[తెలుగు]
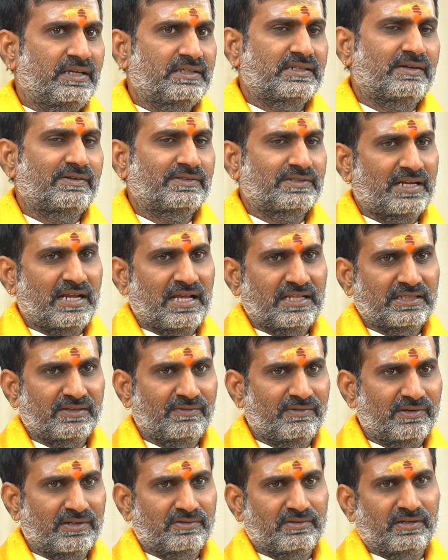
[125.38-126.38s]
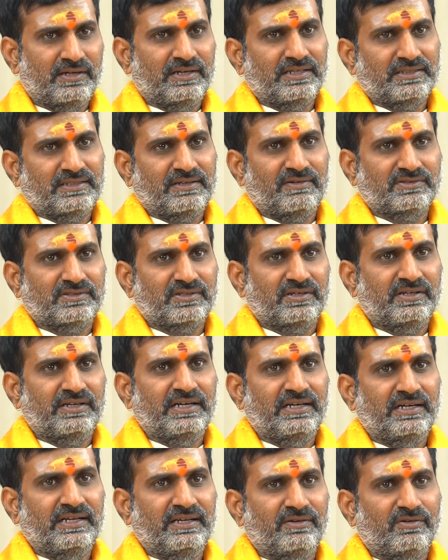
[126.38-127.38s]
ఈ సంవత్సరాంతం వరకు అంటే సంవత్సరం
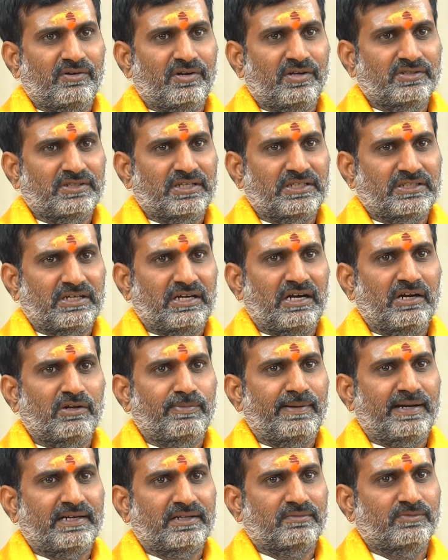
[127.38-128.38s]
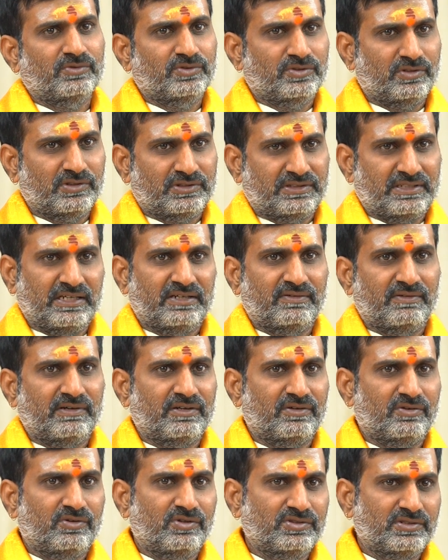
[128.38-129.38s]
నిండి రెండవ సంవత్సరం అడుగు పెట్టక ముందు
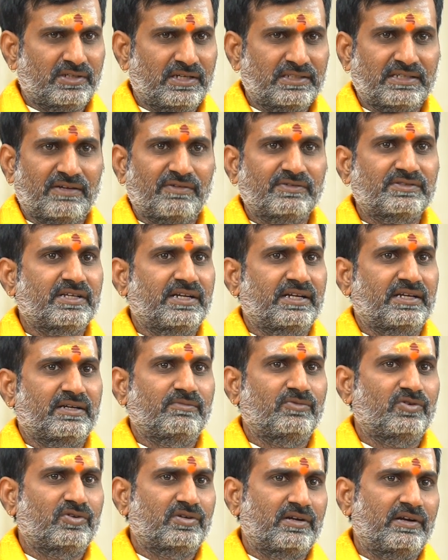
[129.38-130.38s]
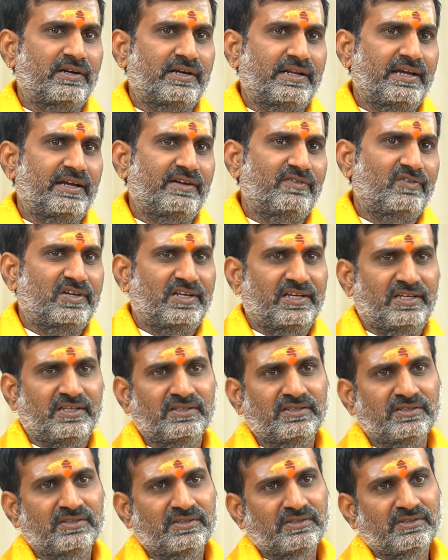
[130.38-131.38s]
వచ్చేటువంటి రోజున సంవత్సరీకం ఉంటాం అంటే ఏమిటి
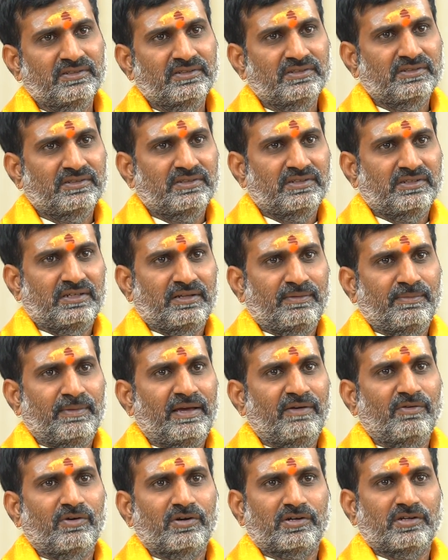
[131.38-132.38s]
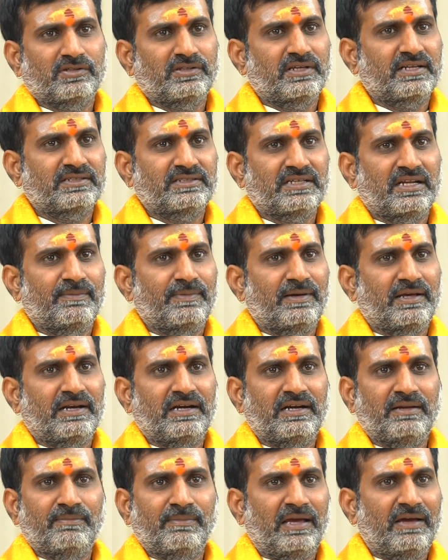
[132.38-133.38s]
మే ఒకటో తారీఖు
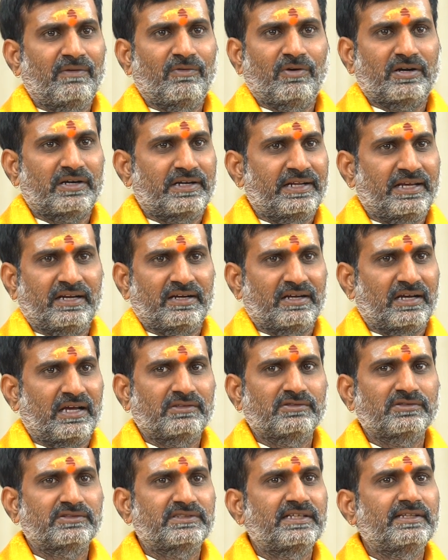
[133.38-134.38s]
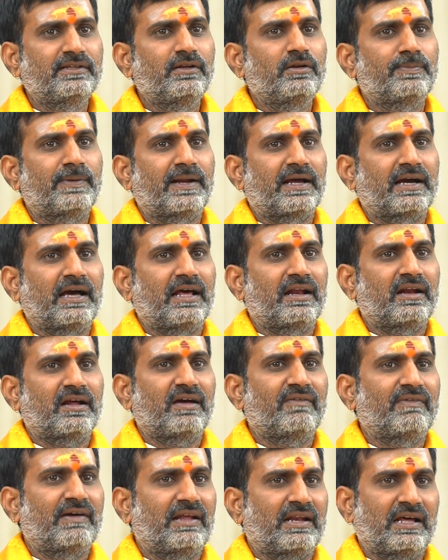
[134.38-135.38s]
చనిపోయారండి మే ఒకటే అని కాదు తిథులు
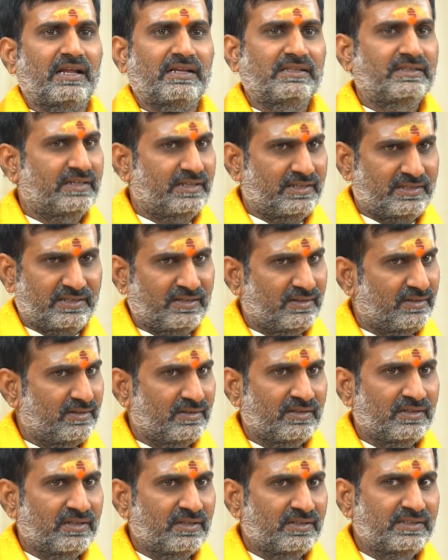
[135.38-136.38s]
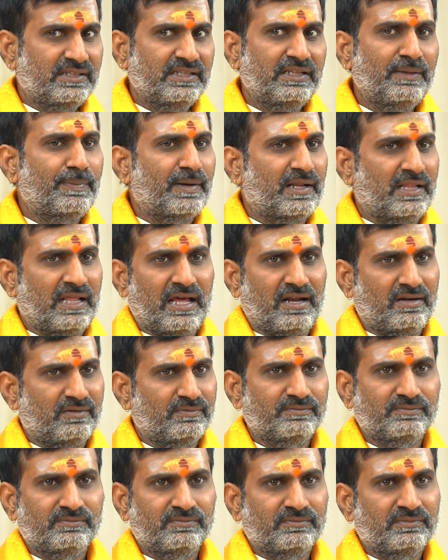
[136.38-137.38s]
ప్రకారంగా వెళ్ళాలి దీనికి తిథి ప్రధానం